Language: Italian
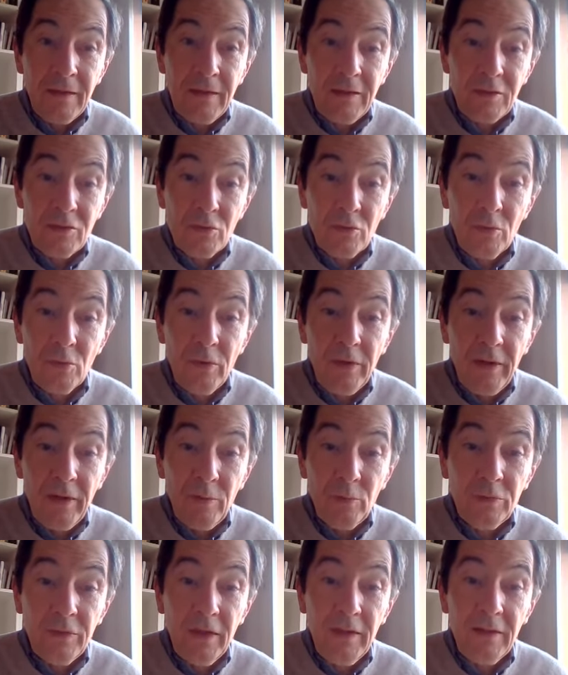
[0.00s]
che sono le
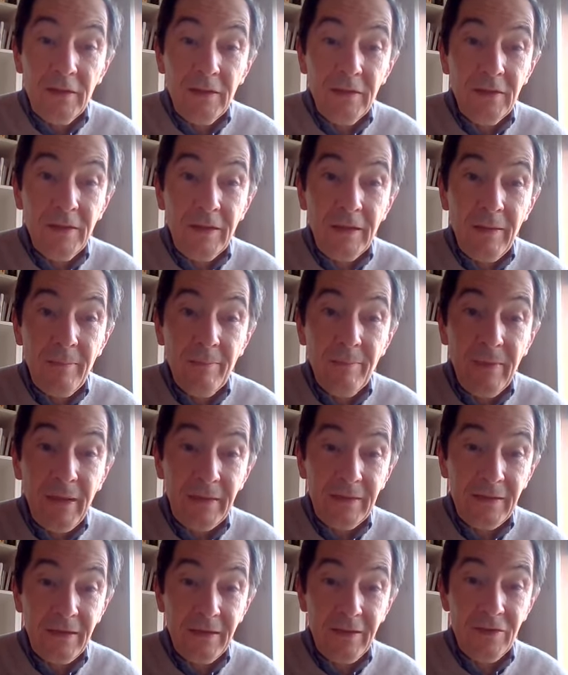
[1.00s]
autentiche
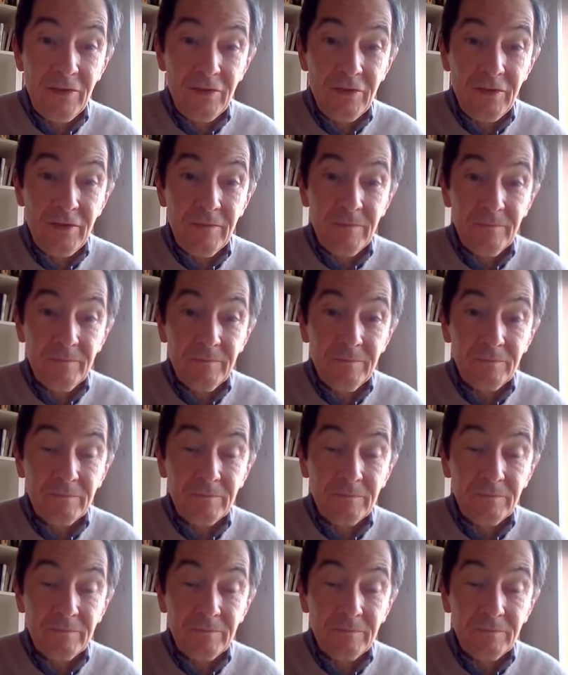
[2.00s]
matrici